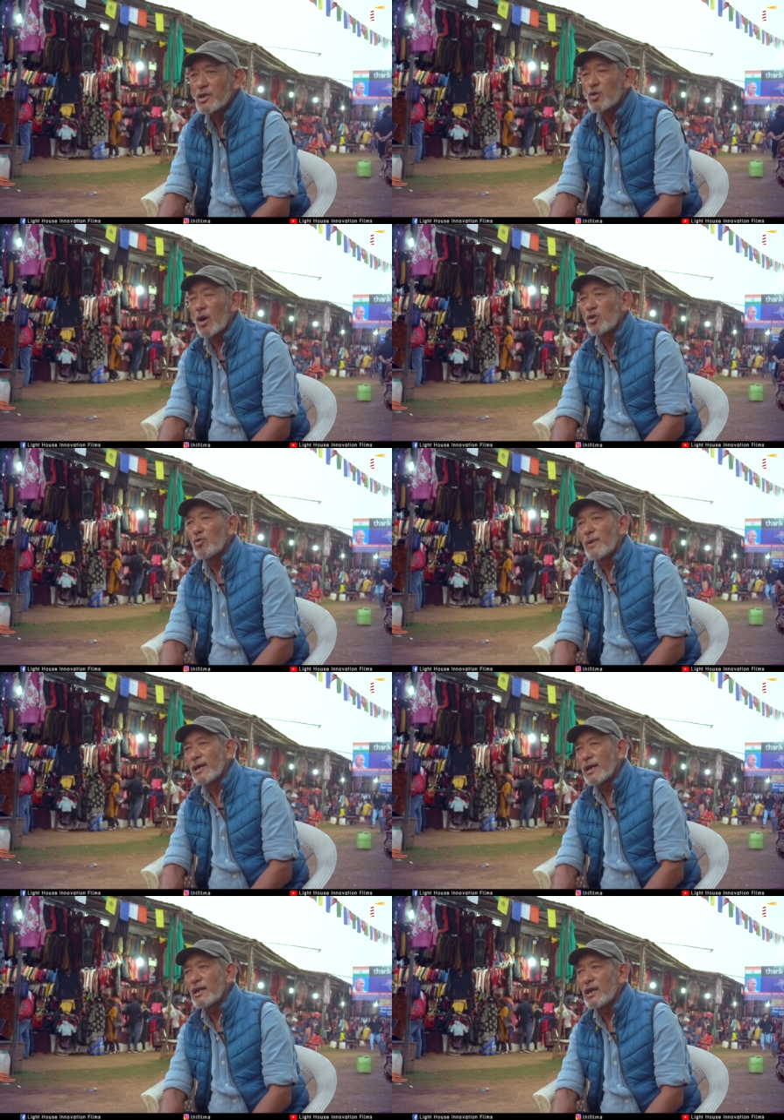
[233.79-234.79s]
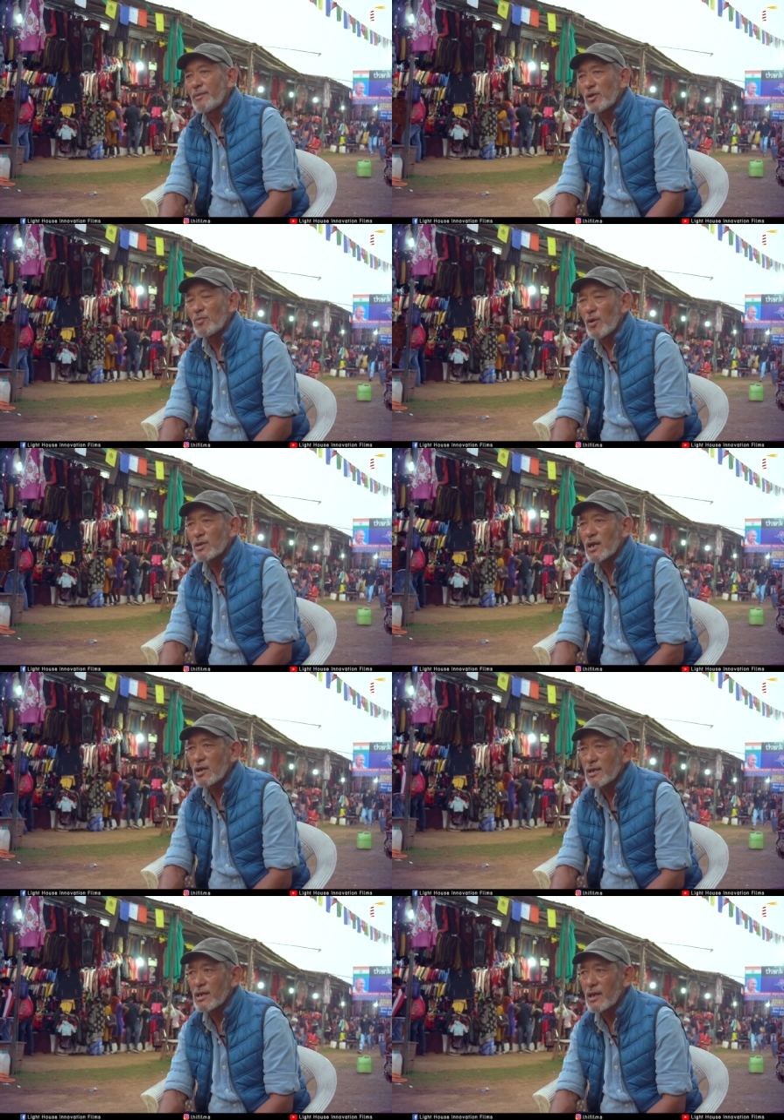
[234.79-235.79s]
और इस दुकान को बनने के लिए भी तो बहुत
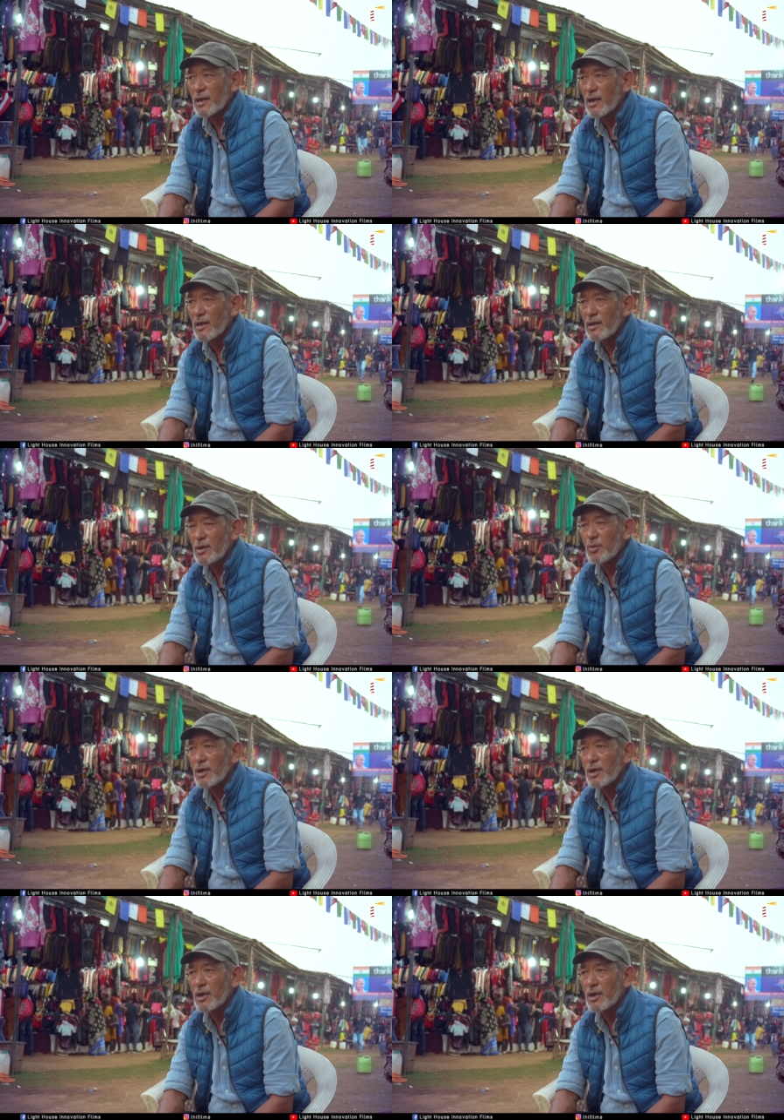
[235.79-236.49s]
साल ऐसे लग गया है